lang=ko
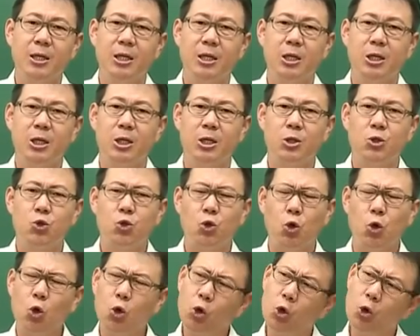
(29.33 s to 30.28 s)
어,
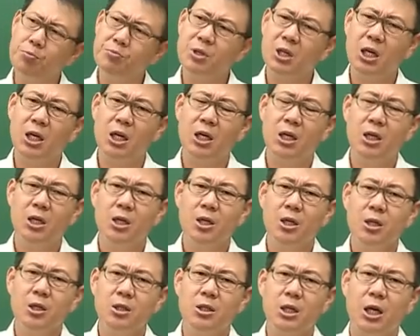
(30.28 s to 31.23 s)
조금 이제
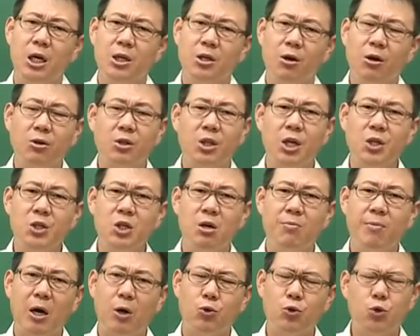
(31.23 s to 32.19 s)
자 역대
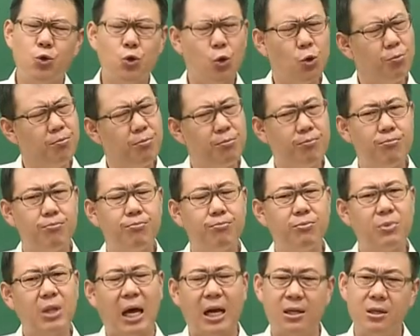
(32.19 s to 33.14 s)
시험하고 조금
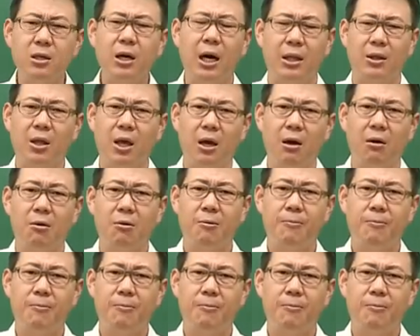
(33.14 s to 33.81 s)
다른 것 같아요.